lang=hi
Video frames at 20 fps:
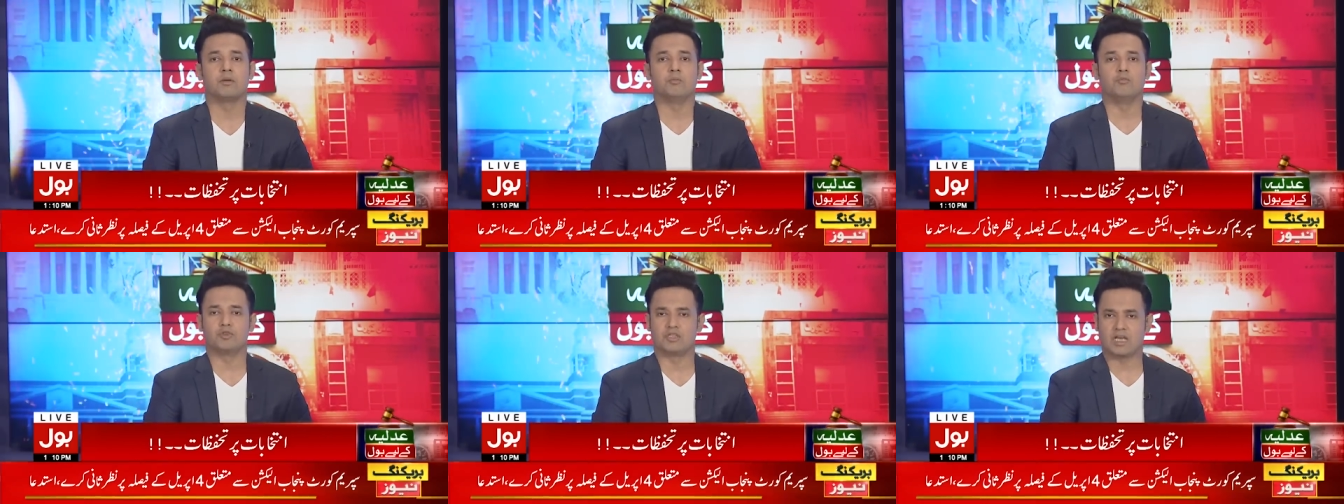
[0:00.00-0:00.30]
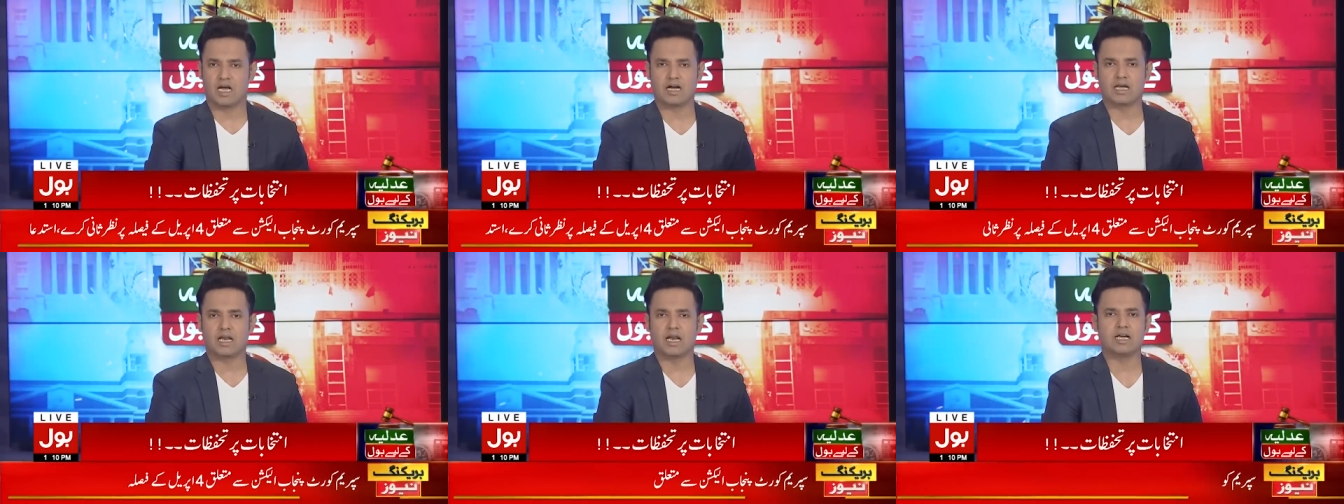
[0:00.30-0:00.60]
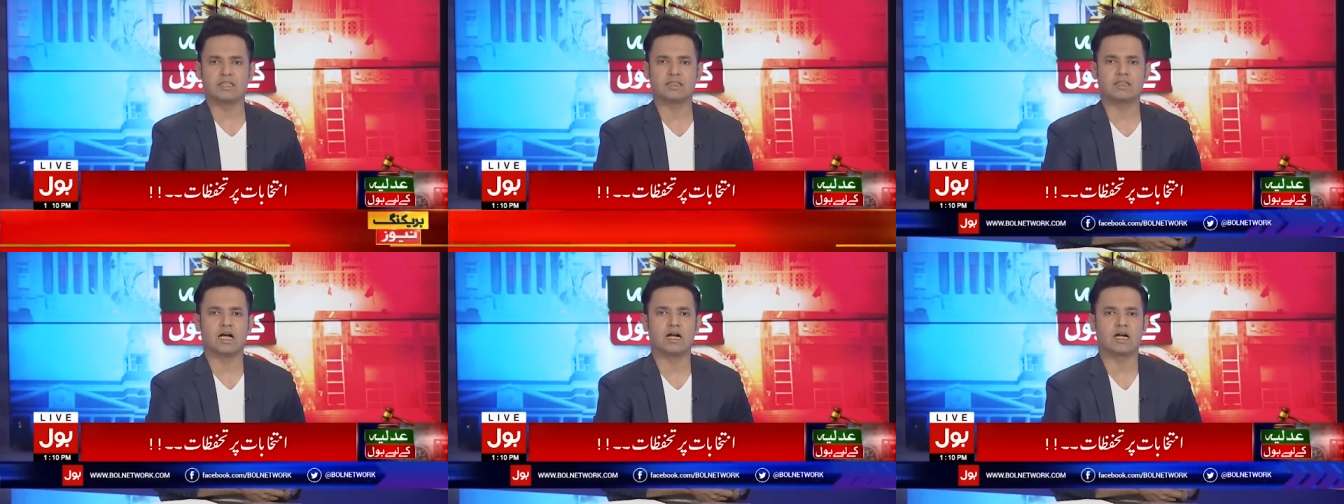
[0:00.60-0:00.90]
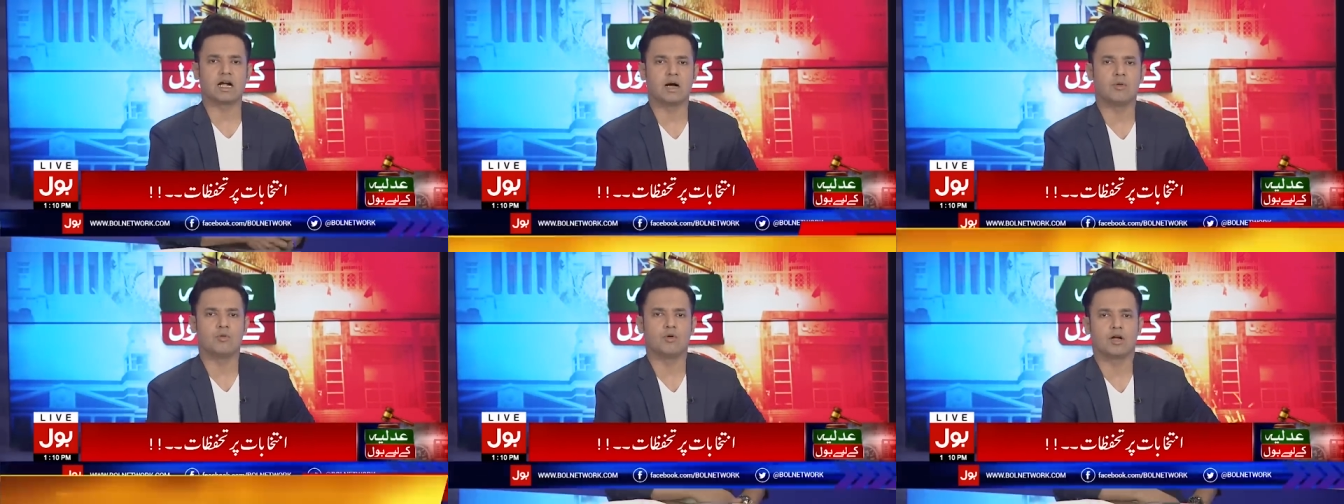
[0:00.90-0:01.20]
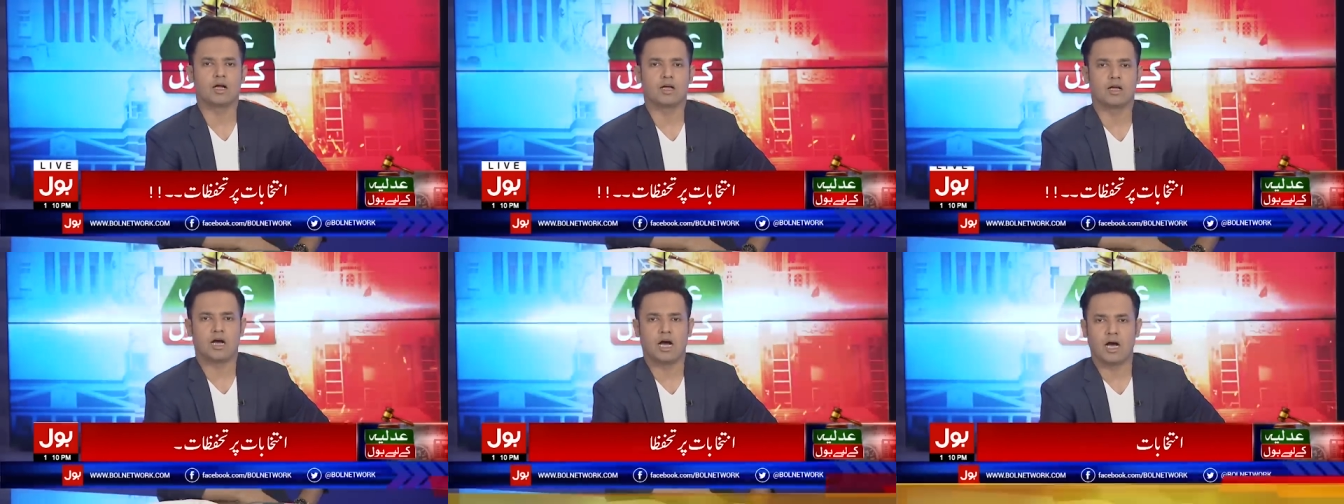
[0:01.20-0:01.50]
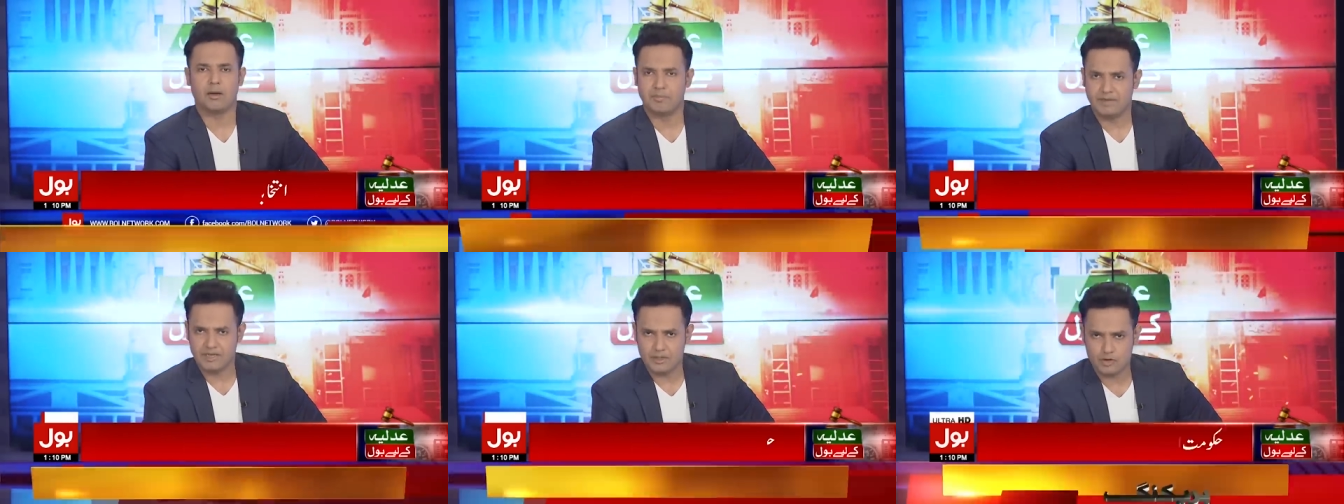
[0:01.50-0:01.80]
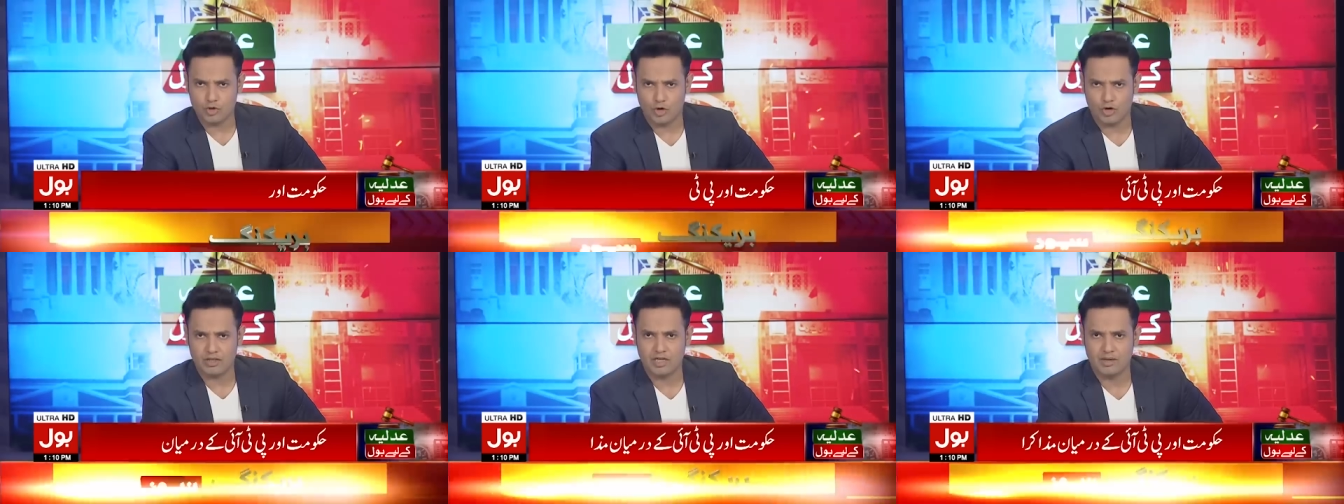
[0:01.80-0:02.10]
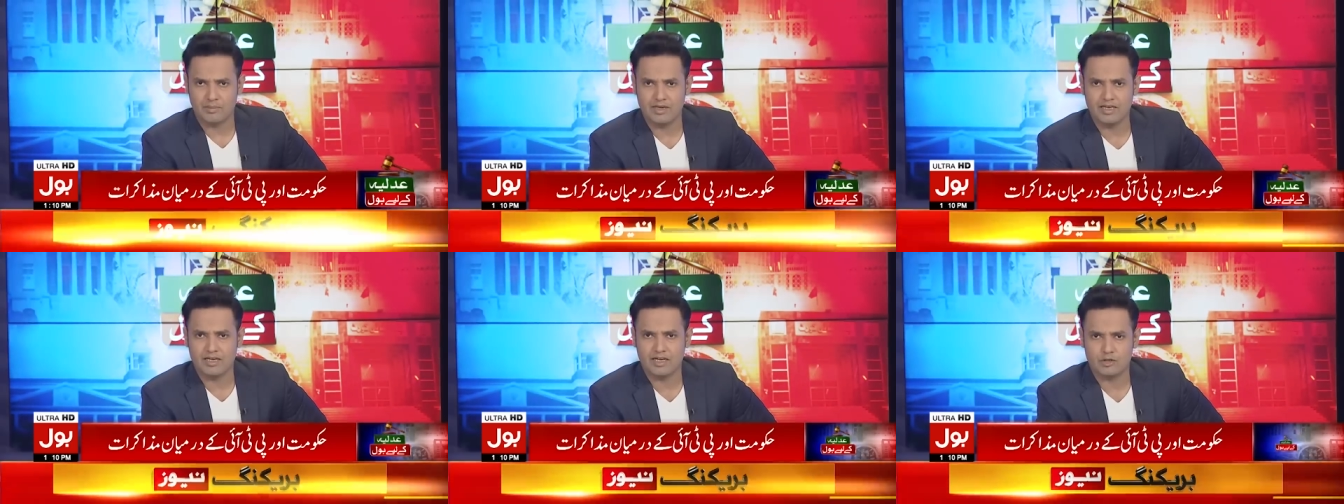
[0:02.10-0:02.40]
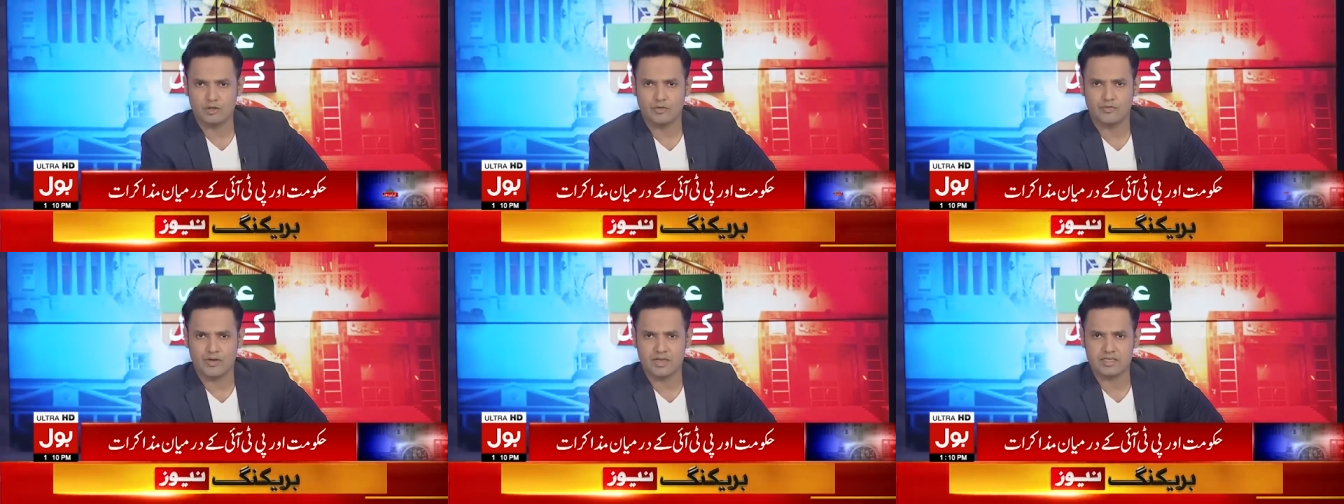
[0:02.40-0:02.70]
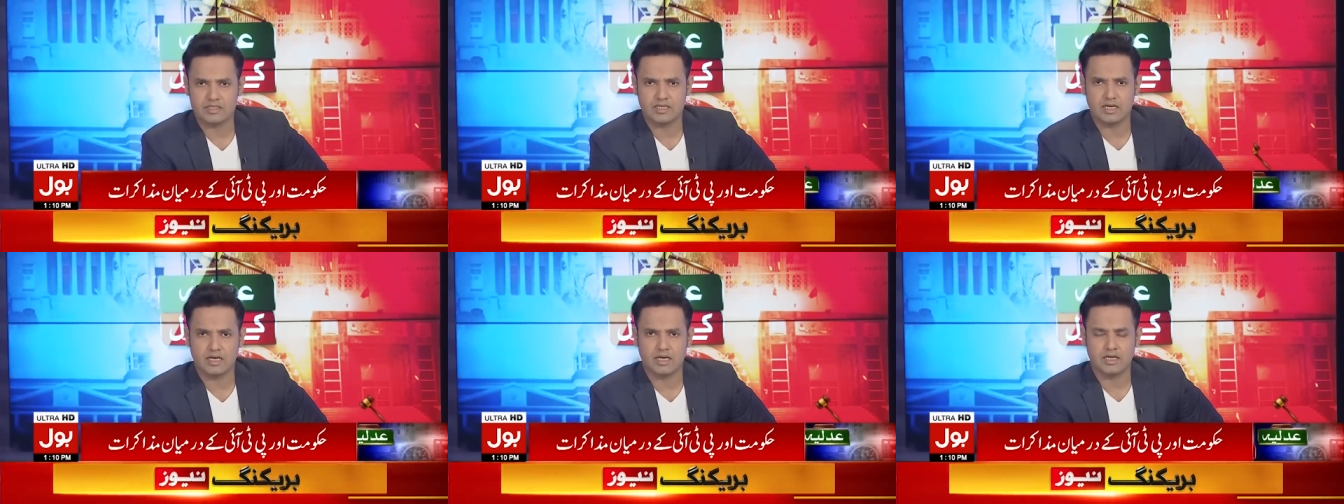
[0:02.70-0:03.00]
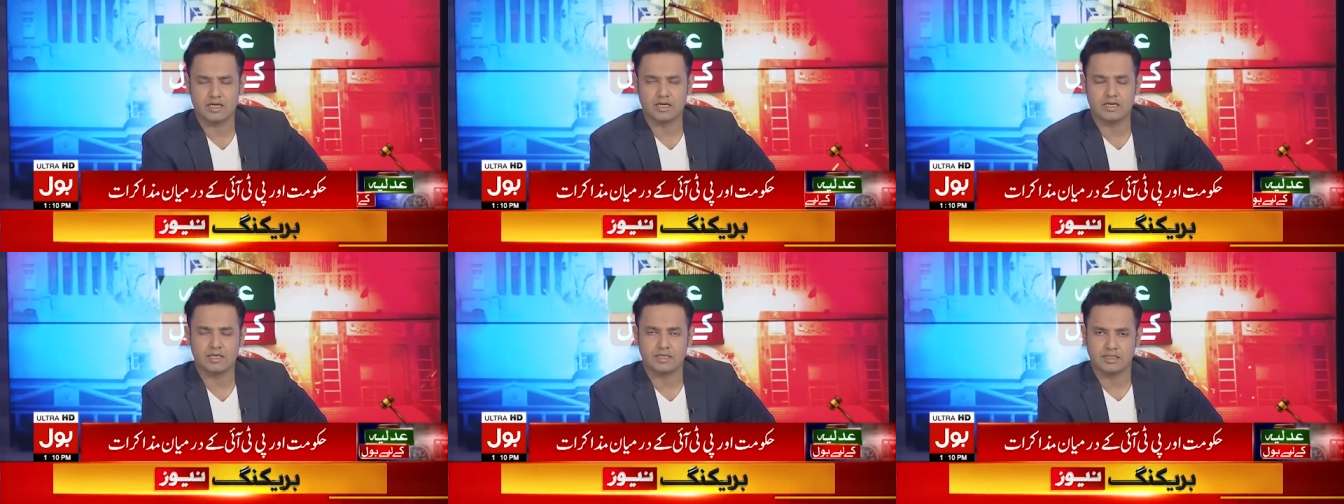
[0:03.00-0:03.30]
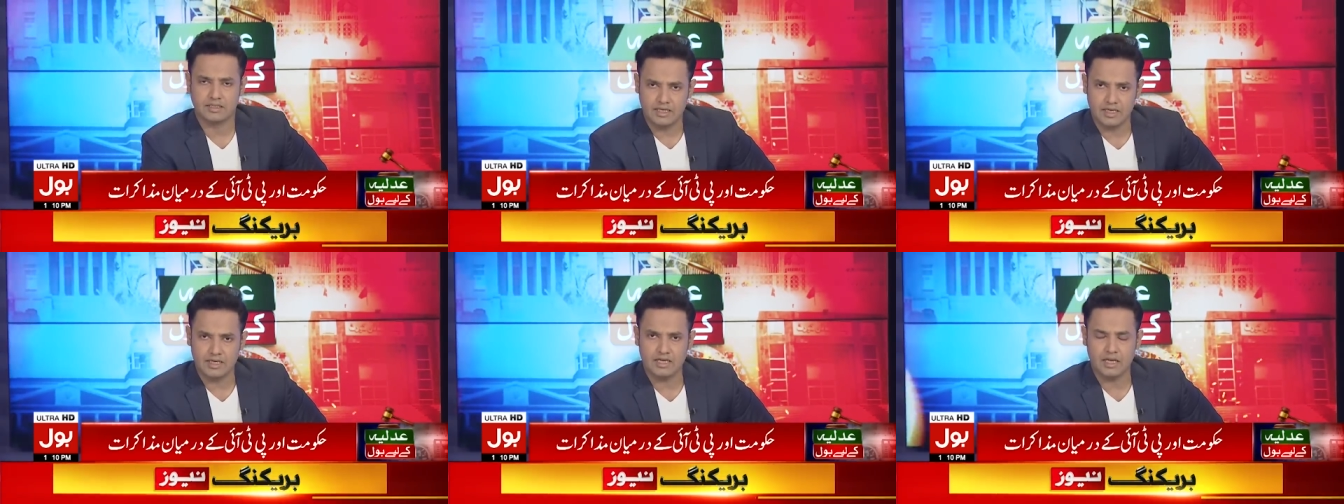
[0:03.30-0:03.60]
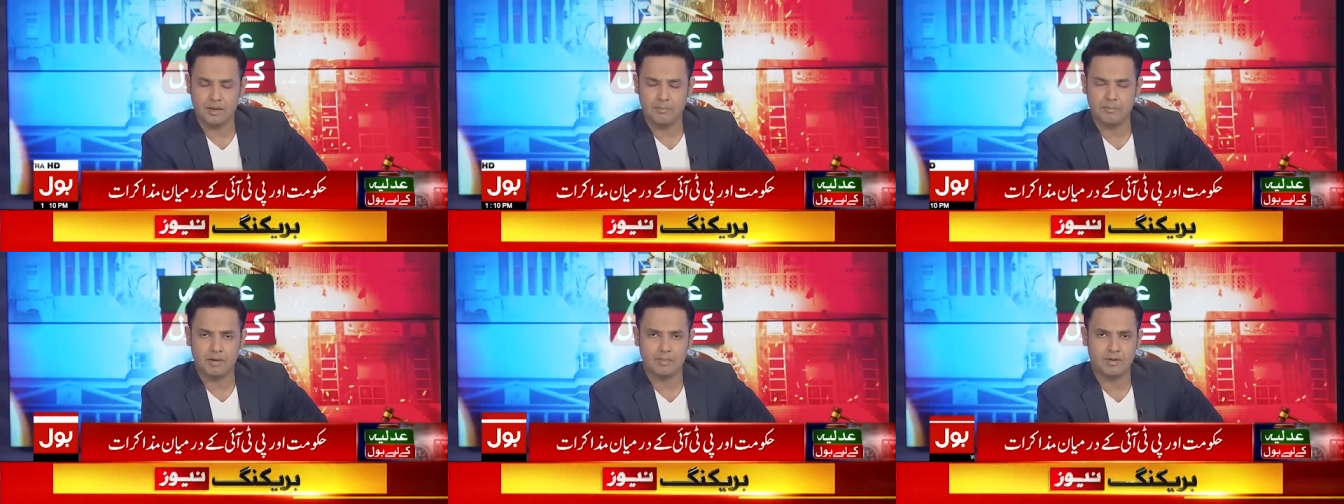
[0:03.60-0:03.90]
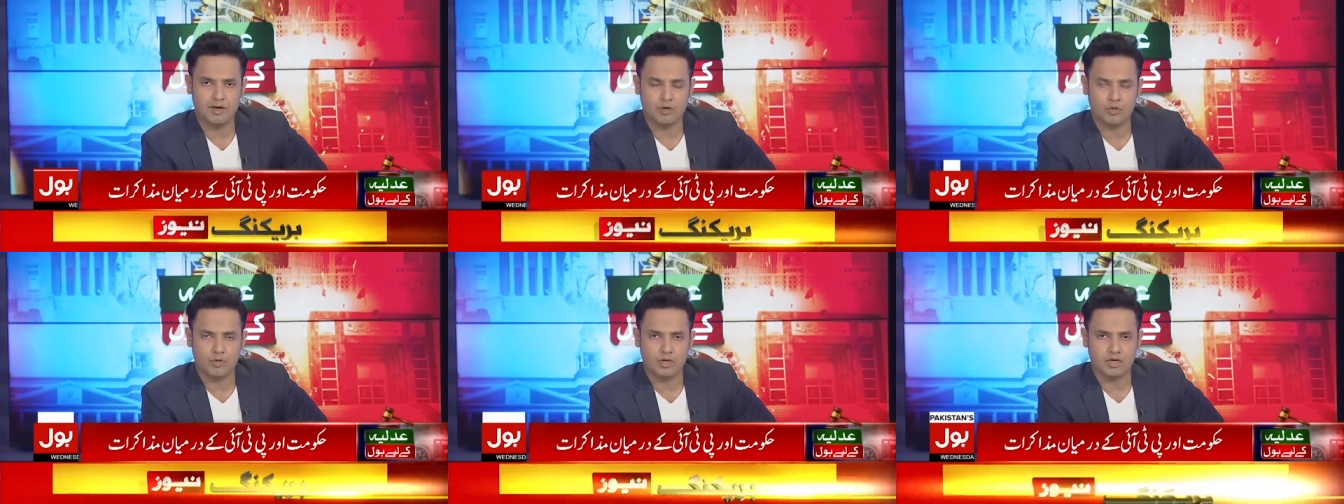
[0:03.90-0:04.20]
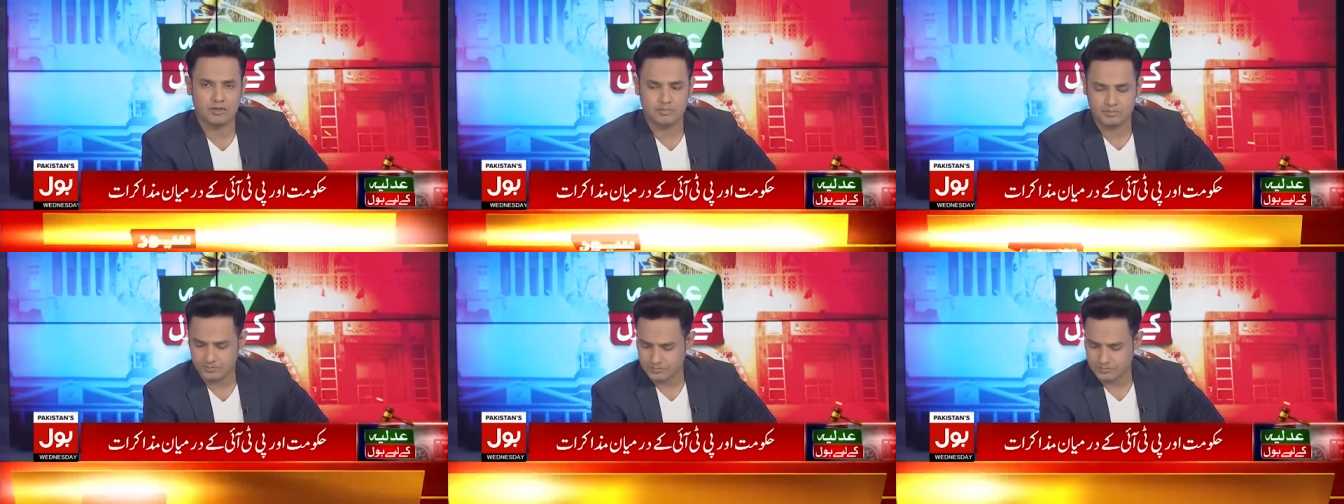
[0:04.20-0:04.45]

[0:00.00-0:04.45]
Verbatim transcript: मुजाकरात नाकाम हो गए अब ये चौदह मई का जो फैसला है यही इम्प्लीमेंट होगा